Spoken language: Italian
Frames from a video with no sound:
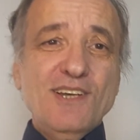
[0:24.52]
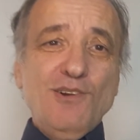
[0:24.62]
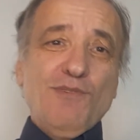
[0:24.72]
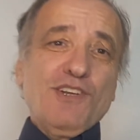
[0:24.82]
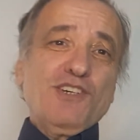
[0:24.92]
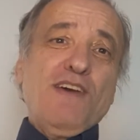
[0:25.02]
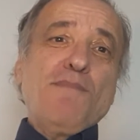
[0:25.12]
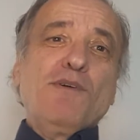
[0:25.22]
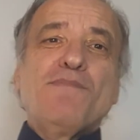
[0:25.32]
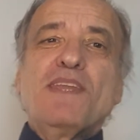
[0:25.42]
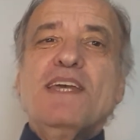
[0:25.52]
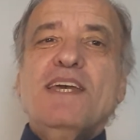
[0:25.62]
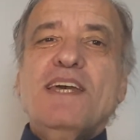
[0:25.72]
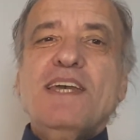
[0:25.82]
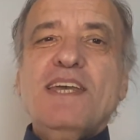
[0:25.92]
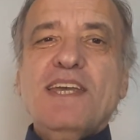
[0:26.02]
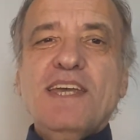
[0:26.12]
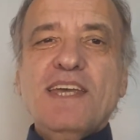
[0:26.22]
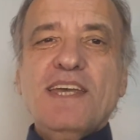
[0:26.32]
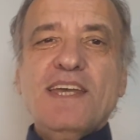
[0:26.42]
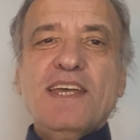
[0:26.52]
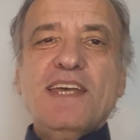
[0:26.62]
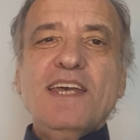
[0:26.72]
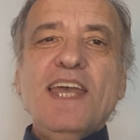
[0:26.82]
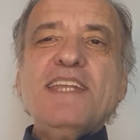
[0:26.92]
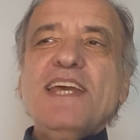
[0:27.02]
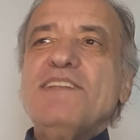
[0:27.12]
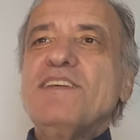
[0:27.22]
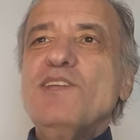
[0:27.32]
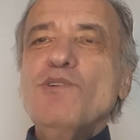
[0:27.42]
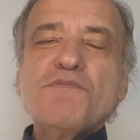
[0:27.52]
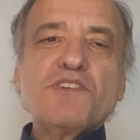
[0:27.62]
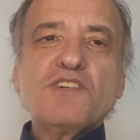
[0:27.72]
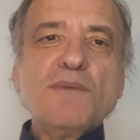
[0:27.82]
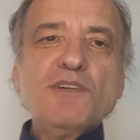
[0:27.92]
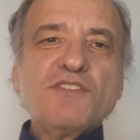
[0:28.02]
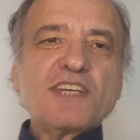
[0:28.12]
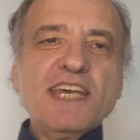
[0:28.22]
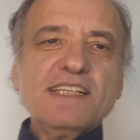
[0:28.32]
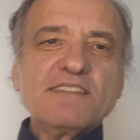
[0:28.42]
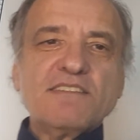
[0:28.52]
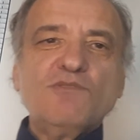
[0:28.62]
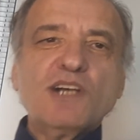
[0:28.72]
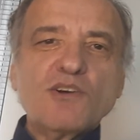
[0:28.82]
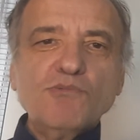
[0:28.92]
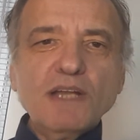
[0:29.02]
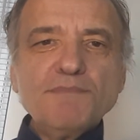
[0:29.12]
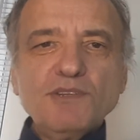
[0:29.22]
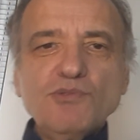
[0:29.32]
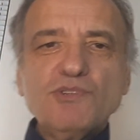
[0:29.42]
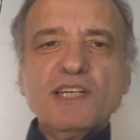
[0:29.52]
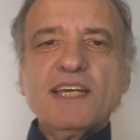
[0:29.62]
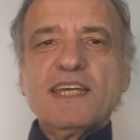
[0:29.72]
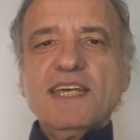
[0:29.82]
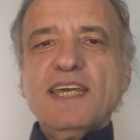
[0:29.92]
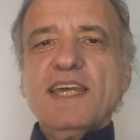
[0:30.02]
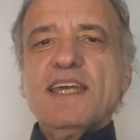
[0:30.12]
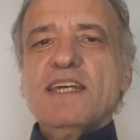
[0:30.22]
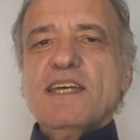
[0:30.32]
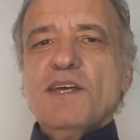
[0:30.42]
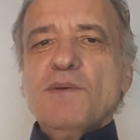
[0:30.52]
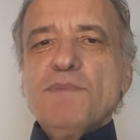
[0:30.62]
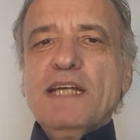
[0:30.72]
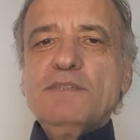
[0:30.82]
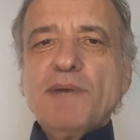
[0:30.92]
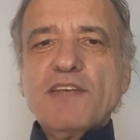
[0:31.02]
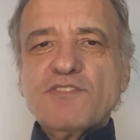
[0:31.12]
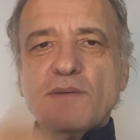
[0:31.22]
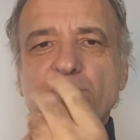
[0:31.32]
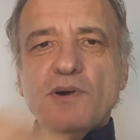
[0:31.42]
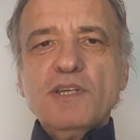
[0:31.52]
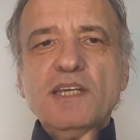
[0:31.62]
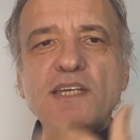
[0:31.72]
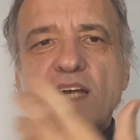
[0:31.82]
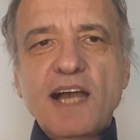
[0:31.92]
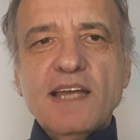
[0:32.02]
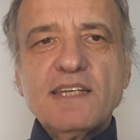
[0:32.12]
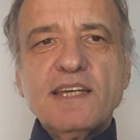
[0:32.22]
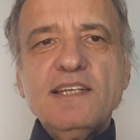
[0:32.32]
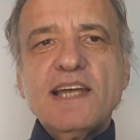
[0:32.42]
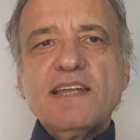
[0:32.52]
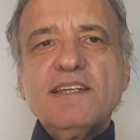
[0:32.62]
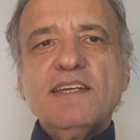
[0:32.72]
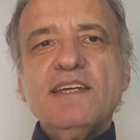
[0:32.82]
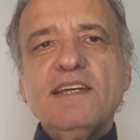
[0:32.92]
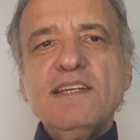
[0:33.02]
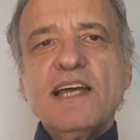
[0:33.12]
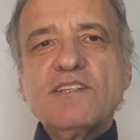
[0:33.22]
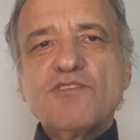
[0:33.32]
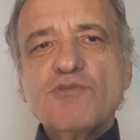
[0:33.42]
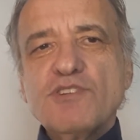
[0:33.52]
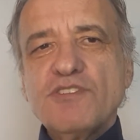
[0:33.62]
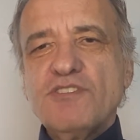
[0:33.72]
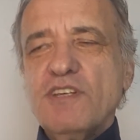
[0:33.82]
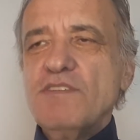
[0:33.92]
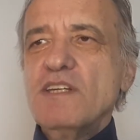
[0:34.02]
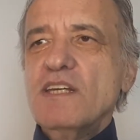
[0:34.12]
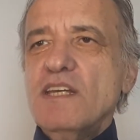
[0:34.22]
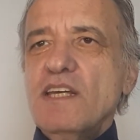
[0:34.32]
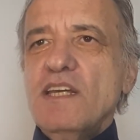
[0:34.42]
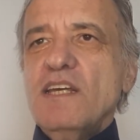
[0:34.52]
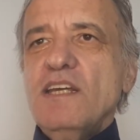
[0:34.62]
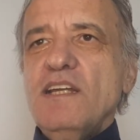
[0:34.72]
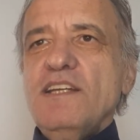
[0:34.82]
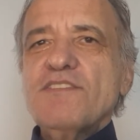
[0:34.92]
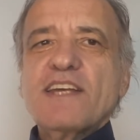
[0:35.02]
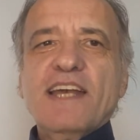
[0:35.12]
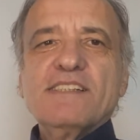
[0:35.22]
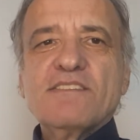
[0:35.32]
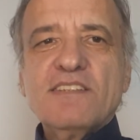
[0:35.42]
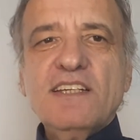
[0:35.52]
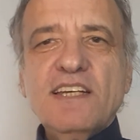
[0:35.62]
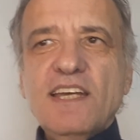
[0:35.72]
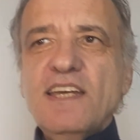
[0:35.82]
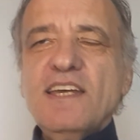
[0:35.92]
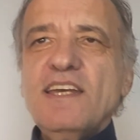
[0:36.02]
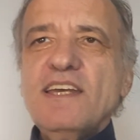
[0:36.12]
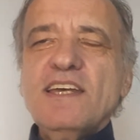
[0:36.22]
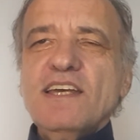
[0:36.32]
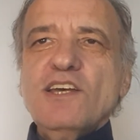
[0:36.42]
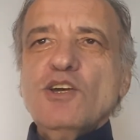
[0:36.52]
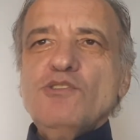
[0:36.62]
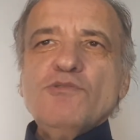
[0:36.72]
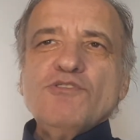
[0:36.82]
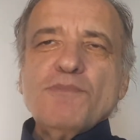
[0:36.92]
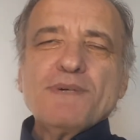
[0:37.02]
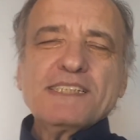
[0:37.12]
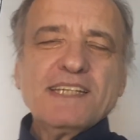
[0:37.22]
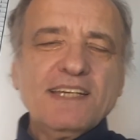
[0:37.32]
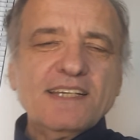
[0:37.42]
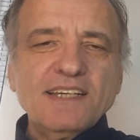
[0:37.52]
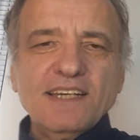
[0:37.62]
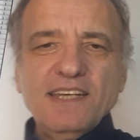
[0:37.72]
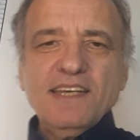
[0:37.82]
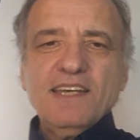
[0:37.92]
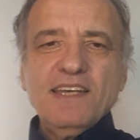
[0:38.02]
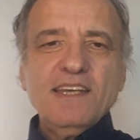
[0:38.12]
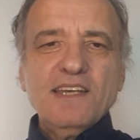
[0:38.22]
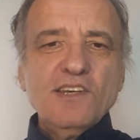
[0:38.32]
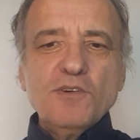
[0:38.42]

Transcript: lo facevamo. E, e niente, noi facevamo gli scherzi, una, un'abitudine che mi è rimasta poi anche gli anni, gli anni successivi. Gli scherzi, eh, non so perché, eh,